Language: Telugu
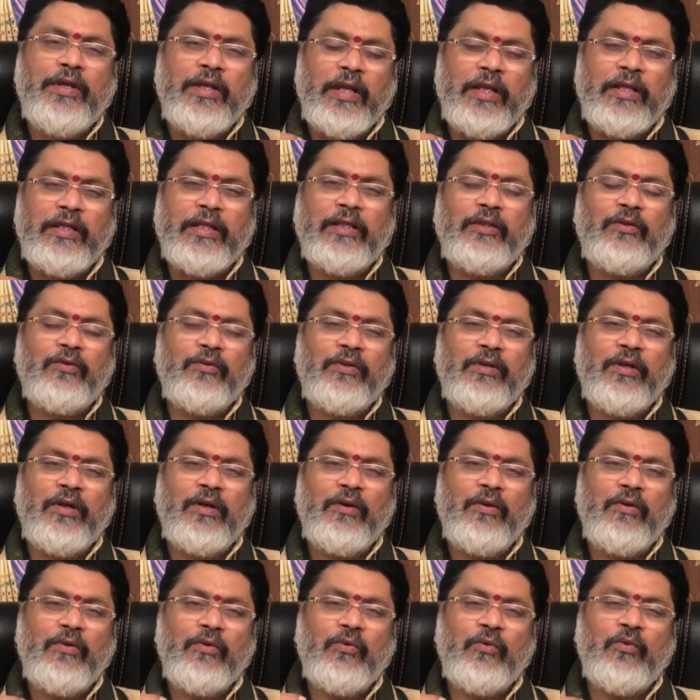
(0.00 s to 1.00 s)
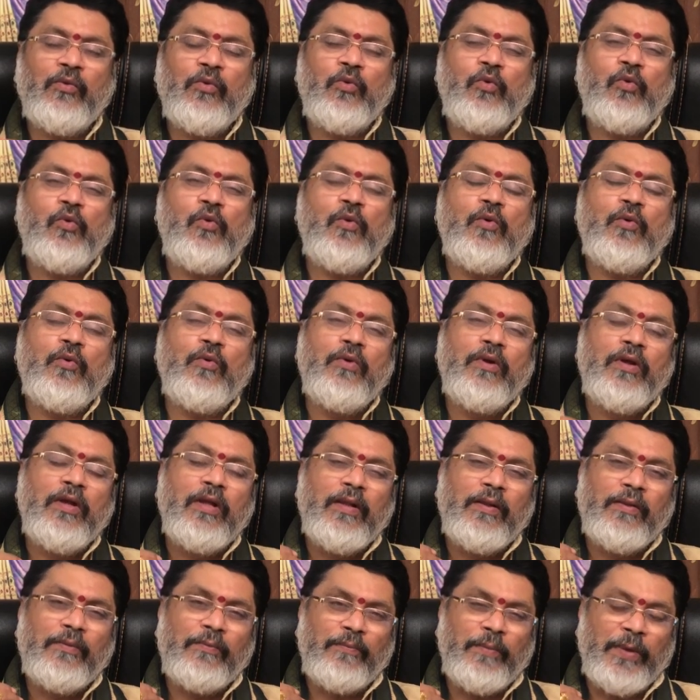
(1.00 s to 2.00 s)
ఏదైతే ఉన్నాడో గురువు
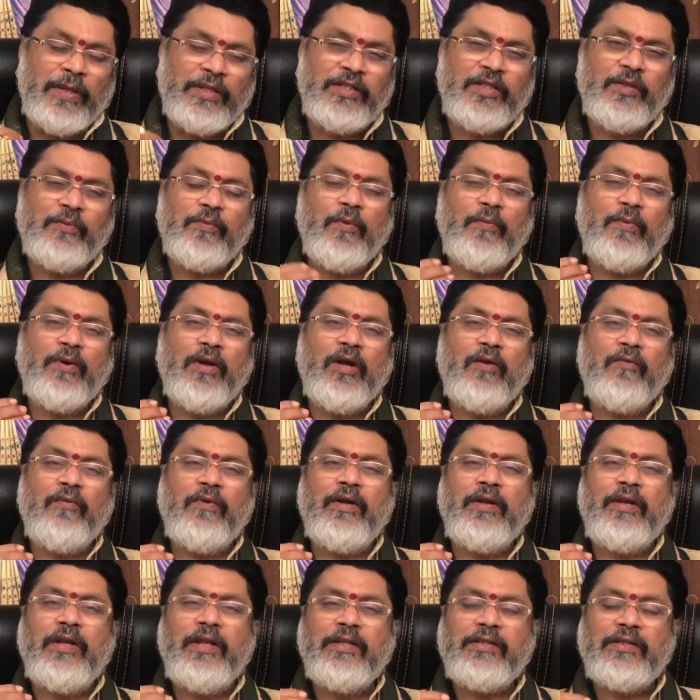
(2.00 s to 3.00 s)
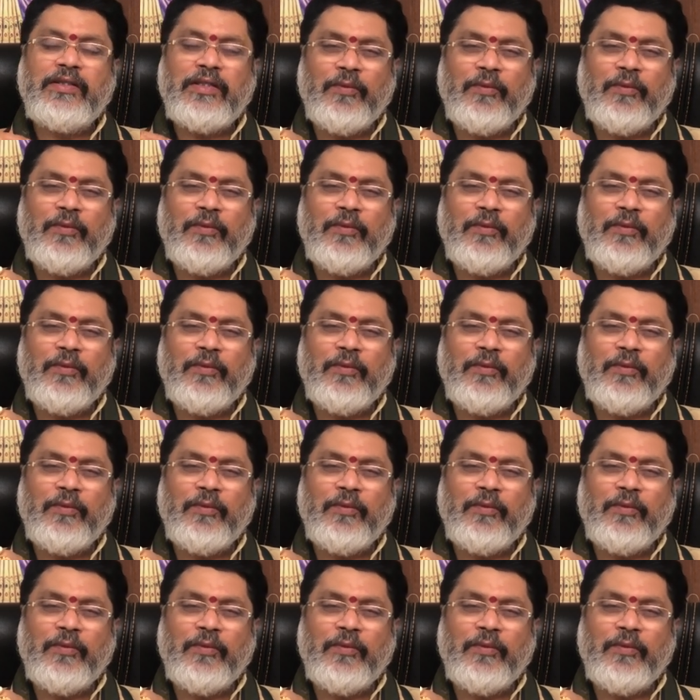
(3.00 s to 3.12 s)
పంచమ భావాన్ని